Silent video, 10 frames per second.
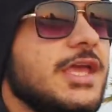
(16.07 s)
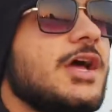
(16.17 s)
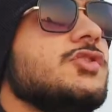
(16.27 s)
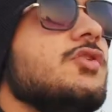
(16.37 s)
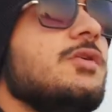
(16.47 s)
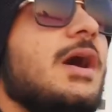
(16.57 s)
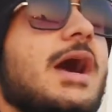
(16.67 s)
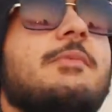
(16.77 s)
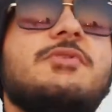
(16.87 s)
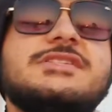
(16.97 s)
या तो
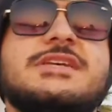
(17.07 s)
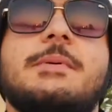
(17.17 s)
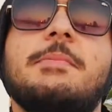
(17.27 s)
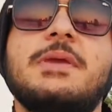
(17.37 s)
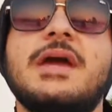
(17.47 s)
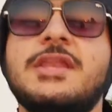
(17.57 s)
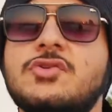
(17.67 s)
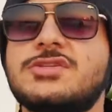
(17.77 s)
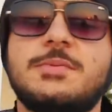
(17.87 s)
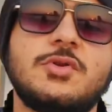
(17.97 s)
आप व्हाट्सएप आपकी
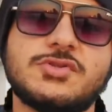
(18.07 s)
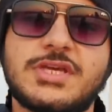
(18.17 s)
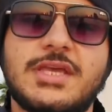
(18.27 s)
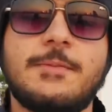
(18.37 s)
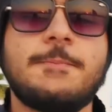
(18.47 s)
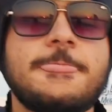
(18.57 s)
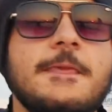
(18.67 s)
अनयूज़ेबल हो जाएगी